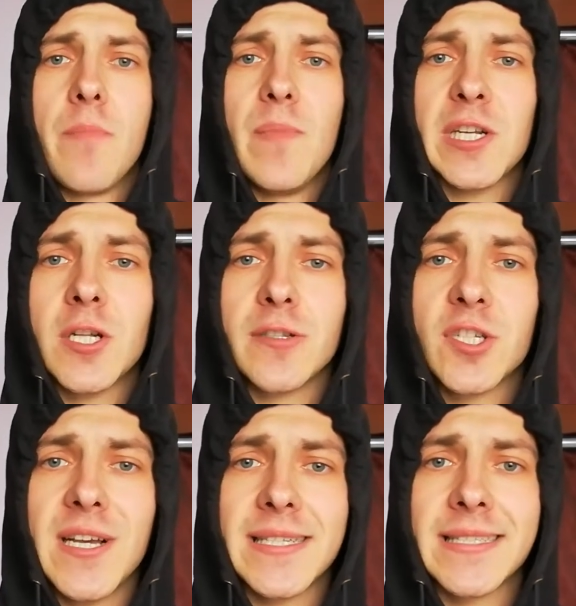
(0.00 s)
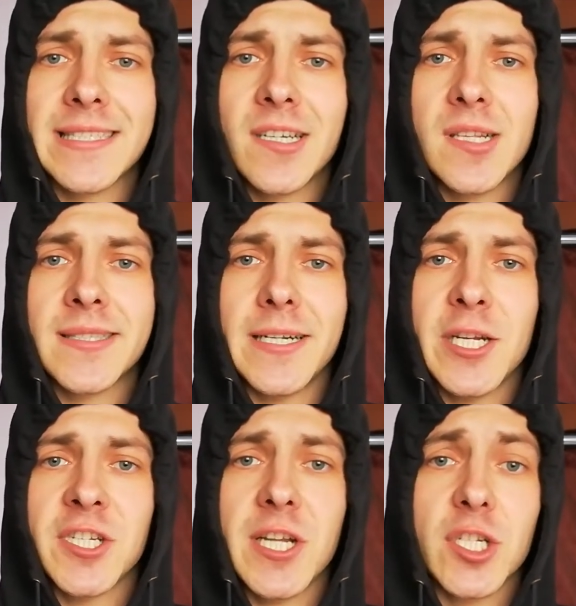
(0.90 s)
myśląc, że jest
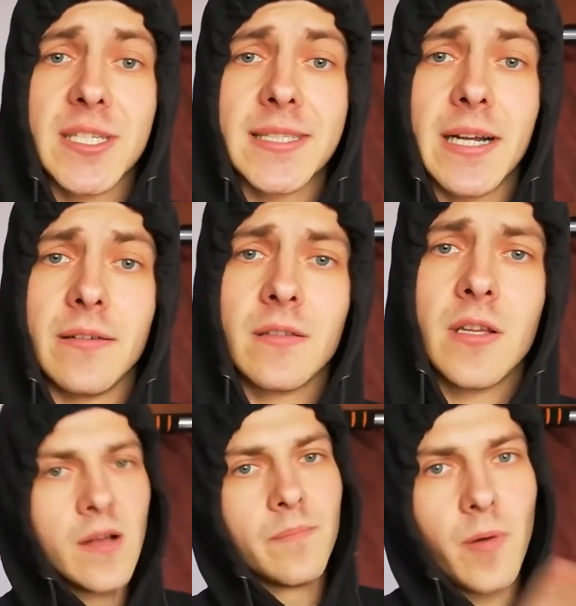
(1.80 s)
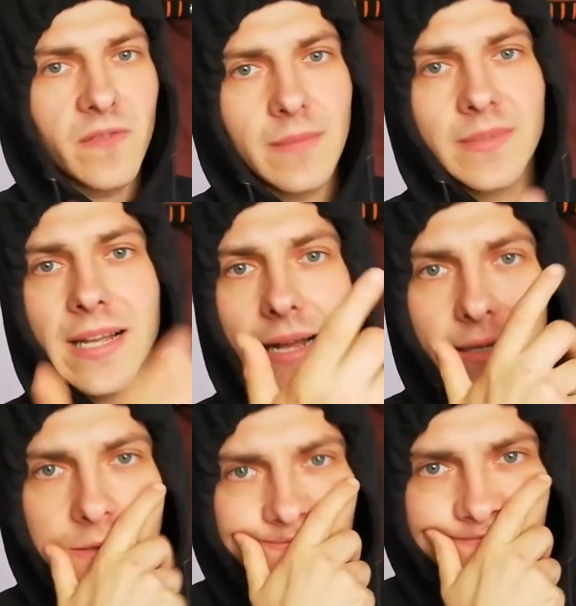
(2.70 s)
krystalicznie czysta. Powiem
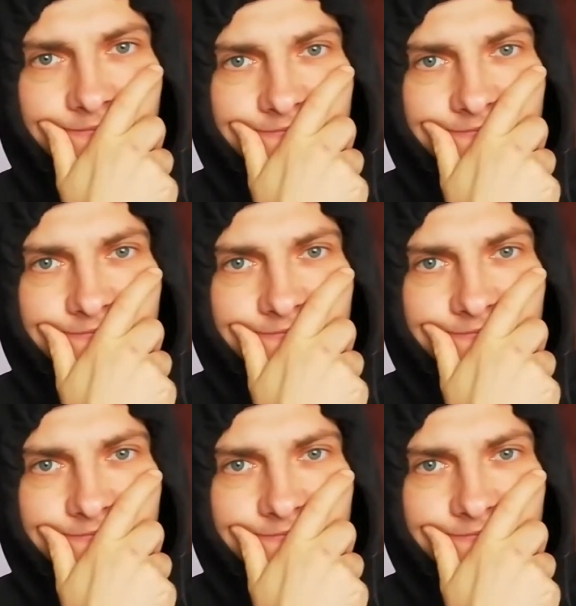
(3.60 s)
tak.